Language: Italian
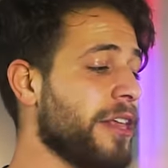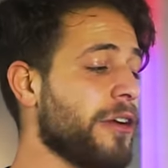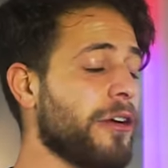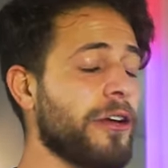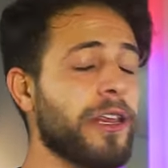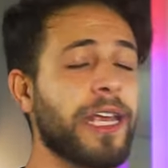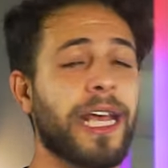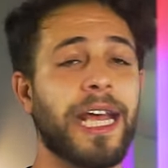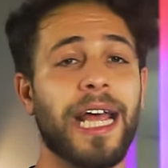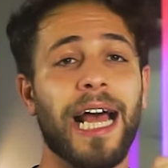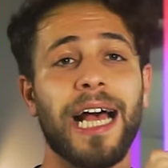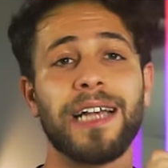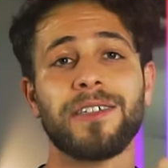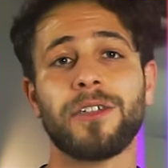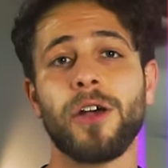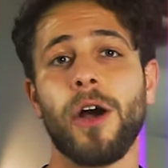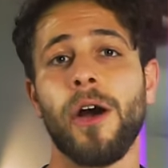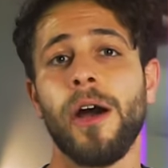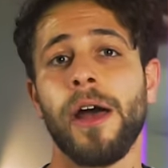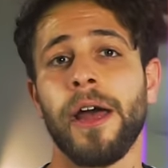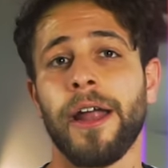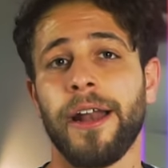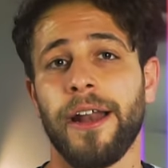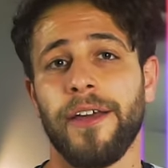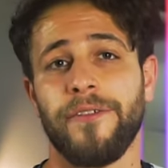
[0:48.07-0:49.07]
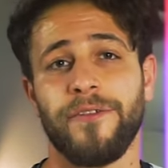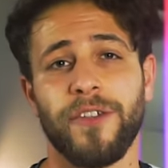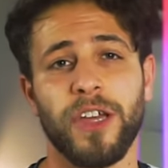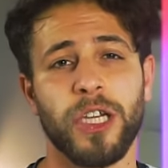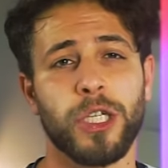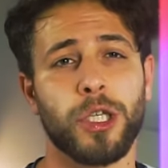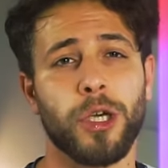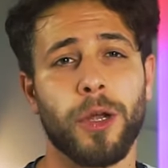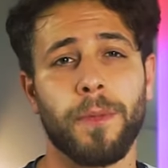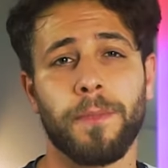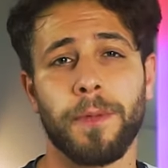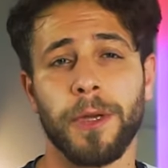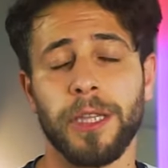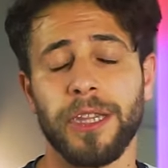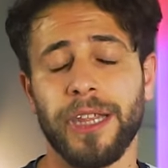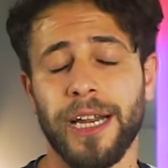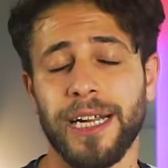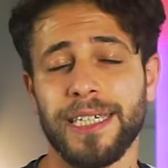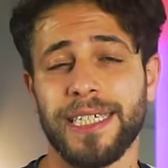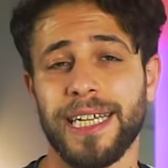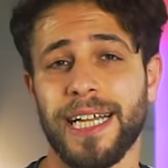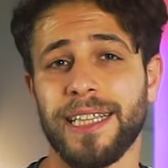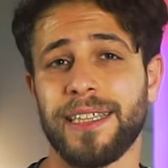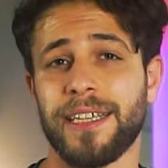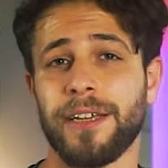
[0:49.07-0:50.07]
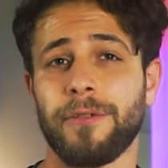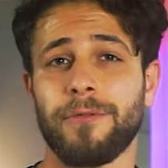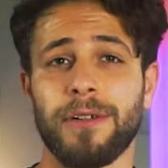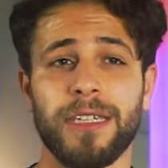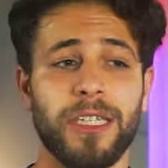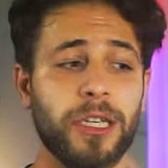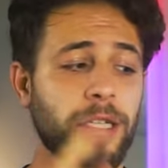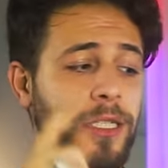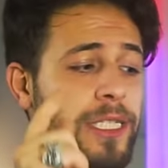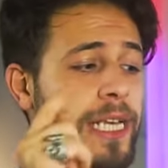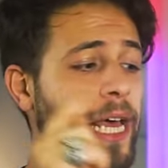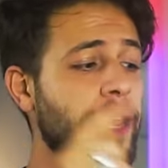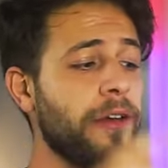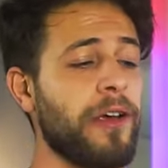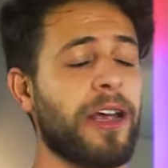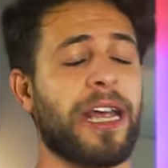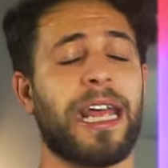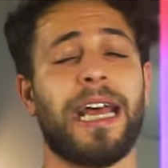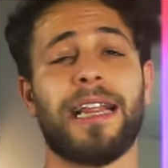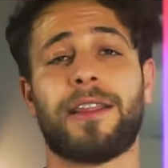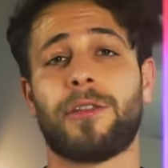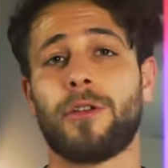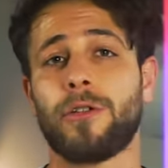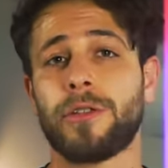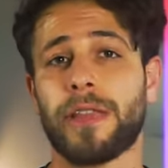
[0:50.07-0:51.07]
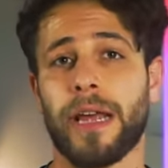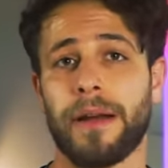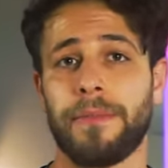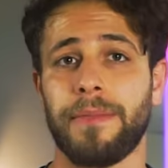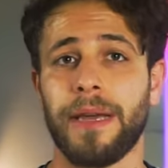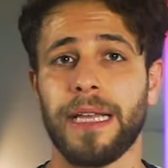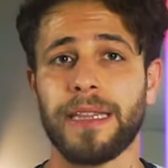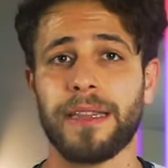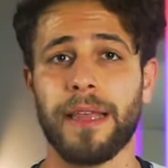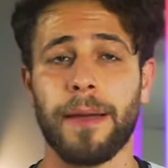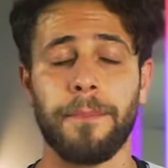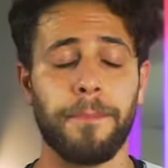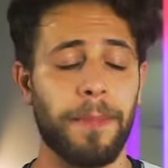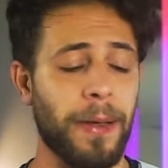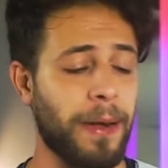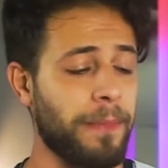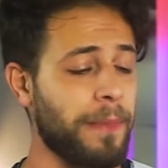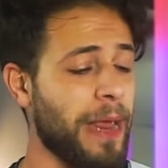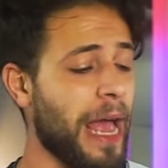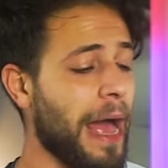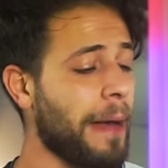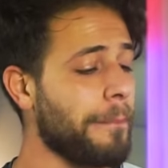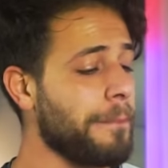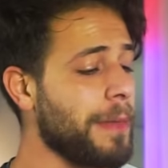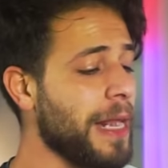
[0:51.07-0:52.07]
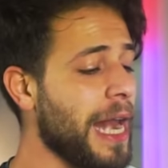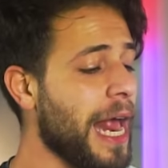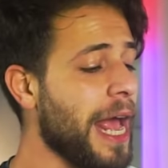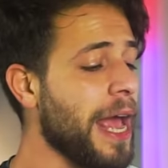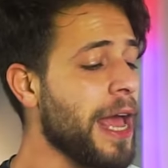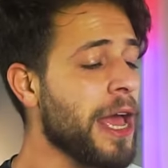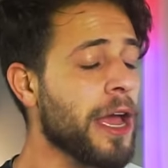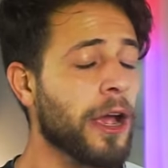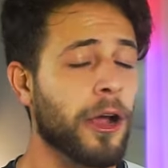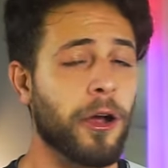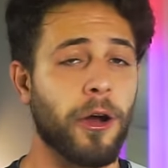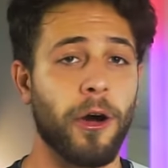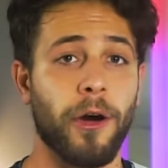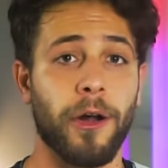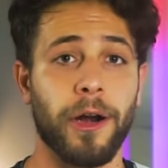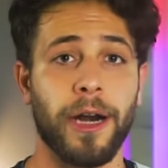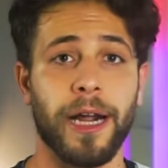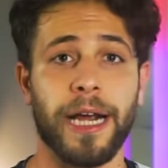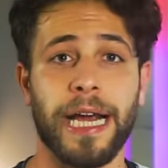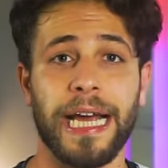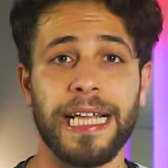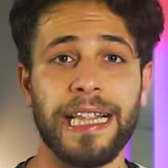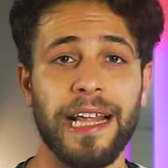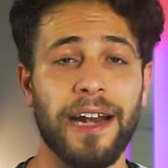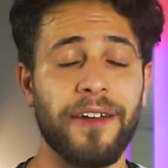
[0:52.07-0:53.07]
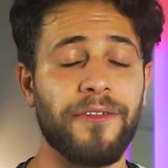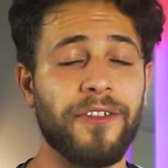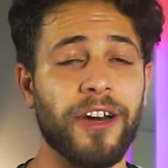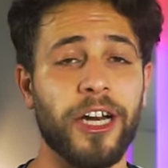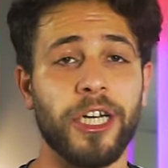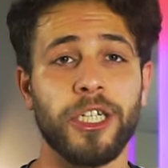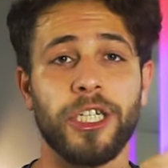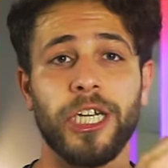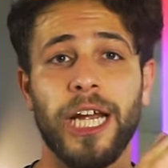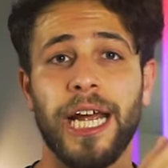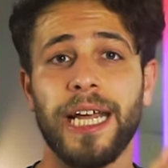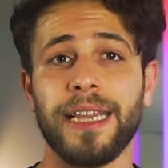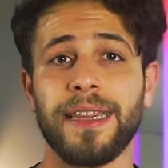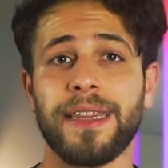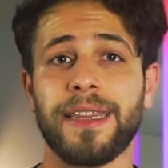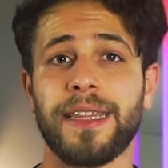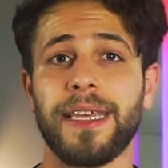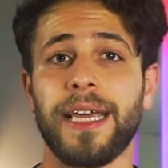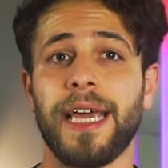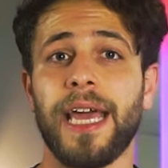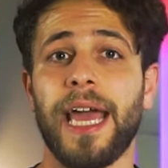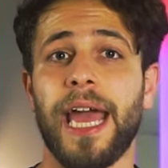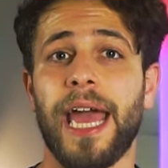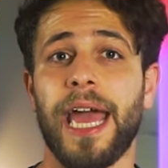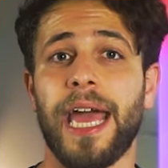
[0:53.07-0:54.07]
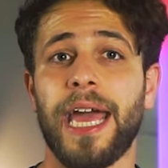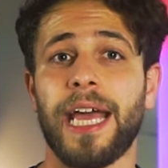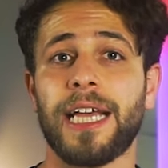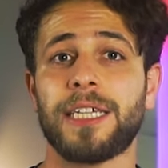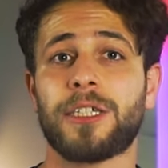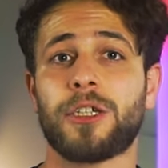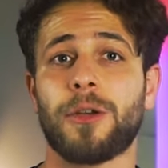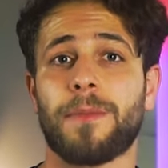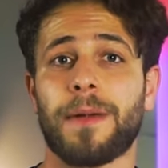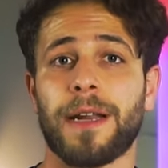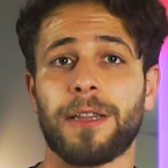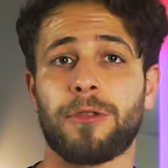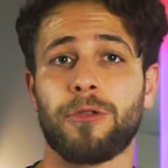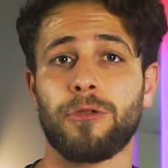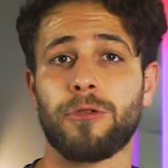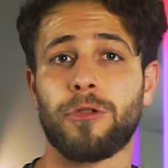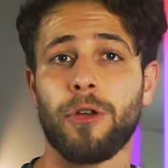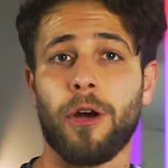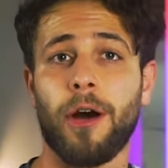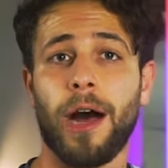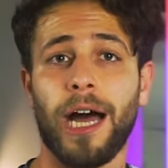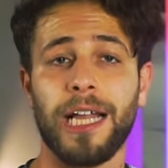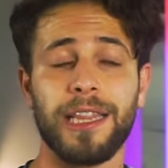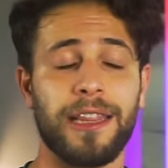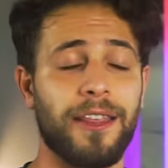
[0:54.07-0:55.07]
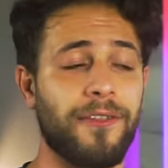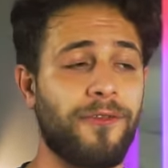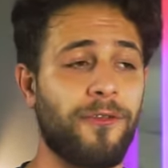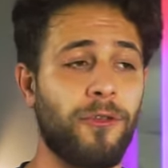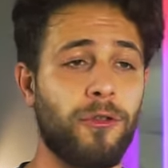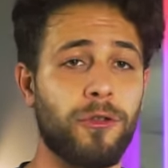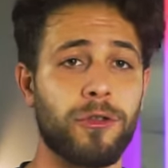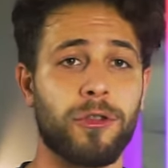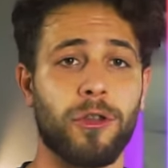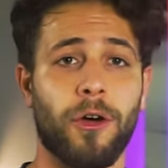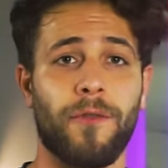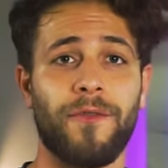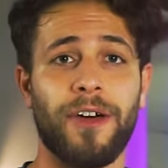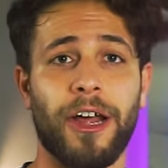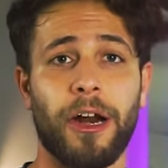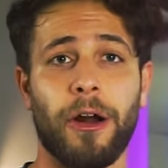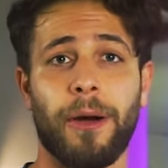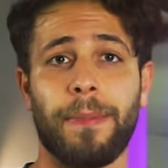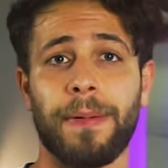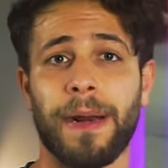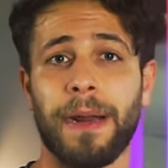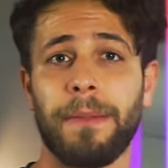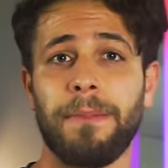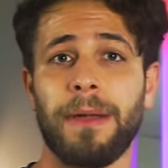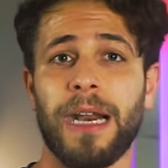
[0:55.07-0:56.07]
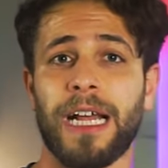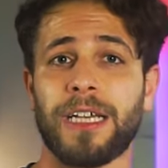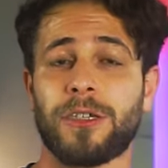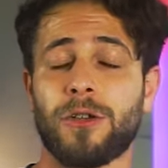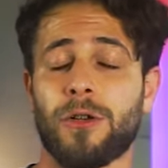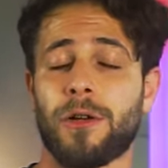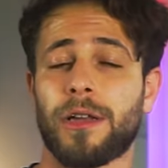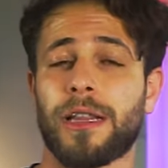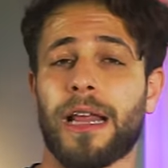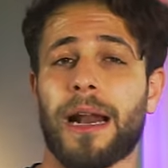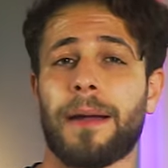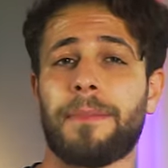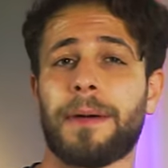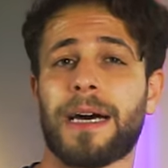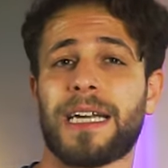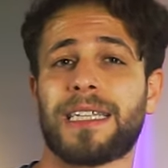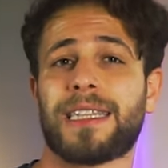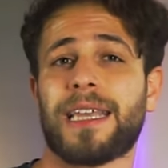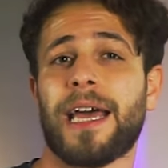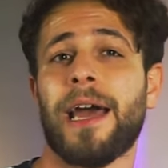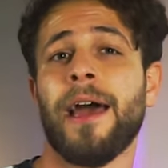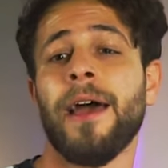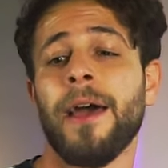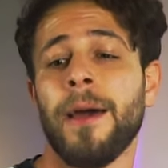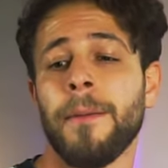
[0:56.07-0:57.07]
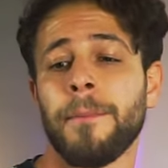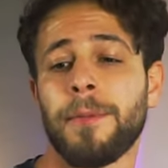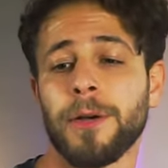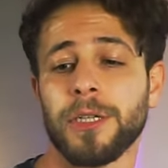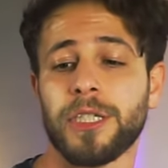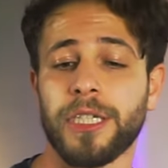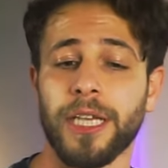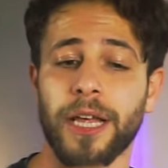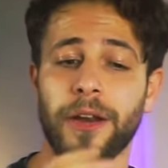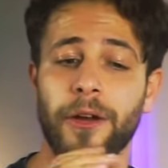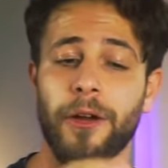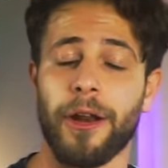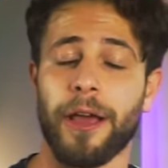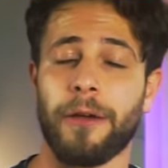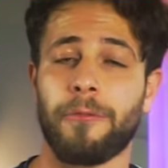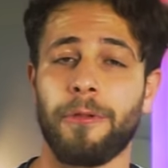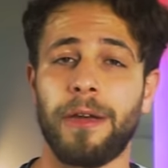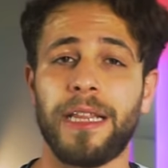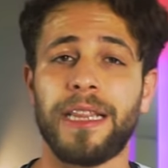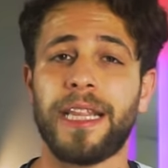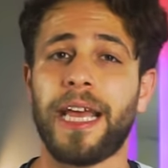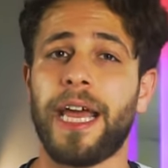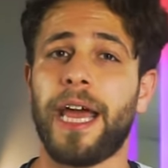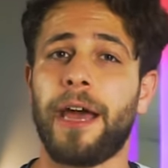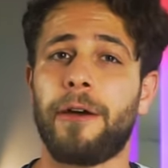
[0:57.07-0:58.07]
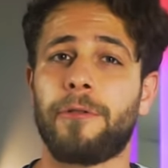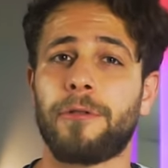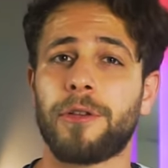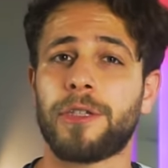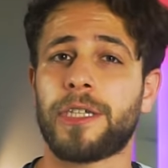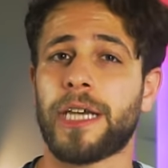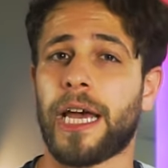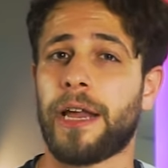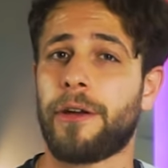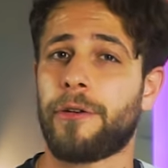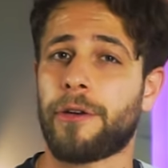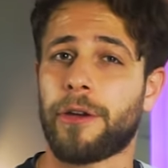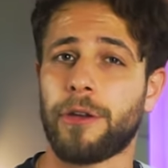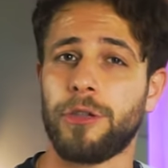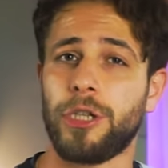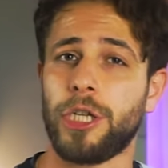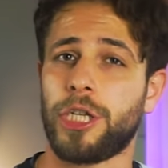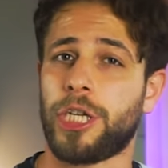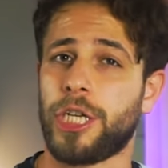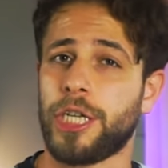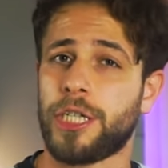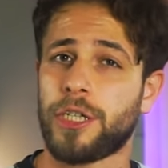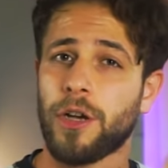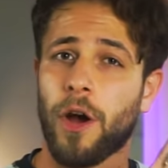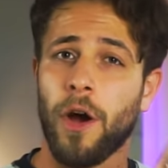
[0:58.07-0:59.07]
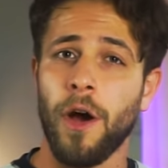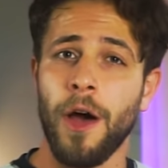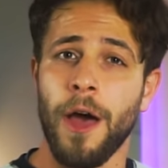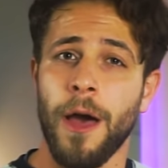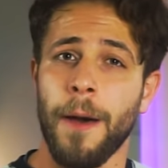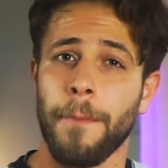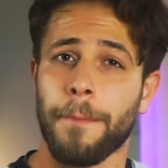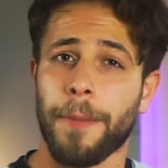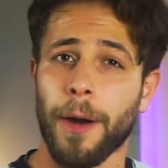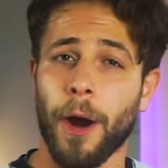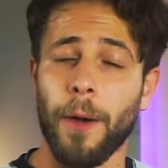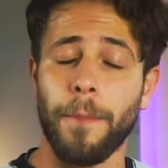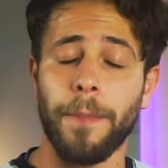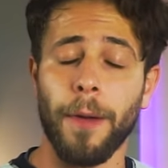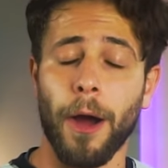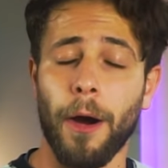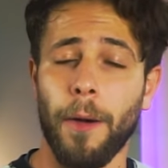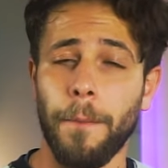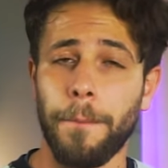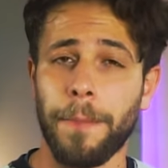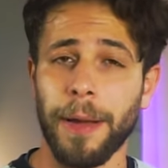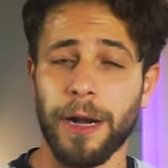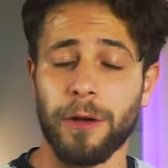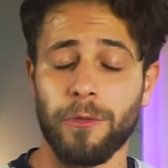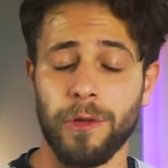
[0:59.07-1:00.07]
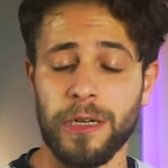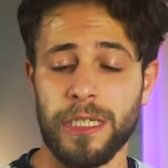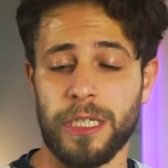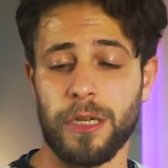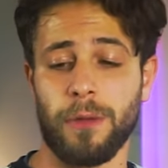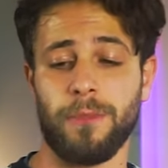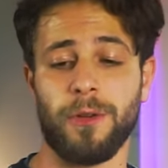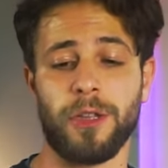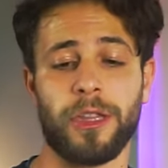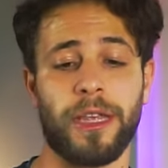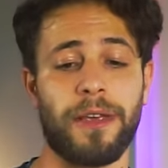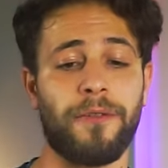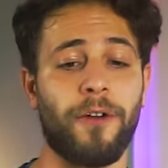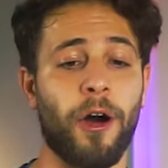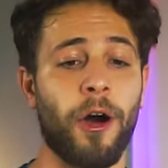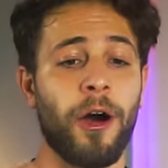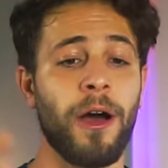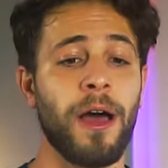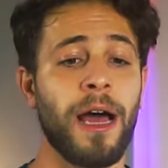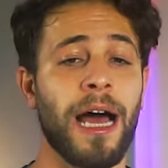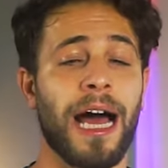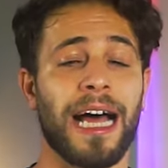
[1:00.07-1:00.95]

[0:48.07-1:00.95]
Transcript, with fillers: In ogni caso, le feature più interessanti di questo zaino è che è totalmente impermeabile con cadari frangenti e soprattutto furto antifurto, ovvero apribile solo dalla parte posteriore, quindi è uno zaino che ho deciso proprio per questo motivo.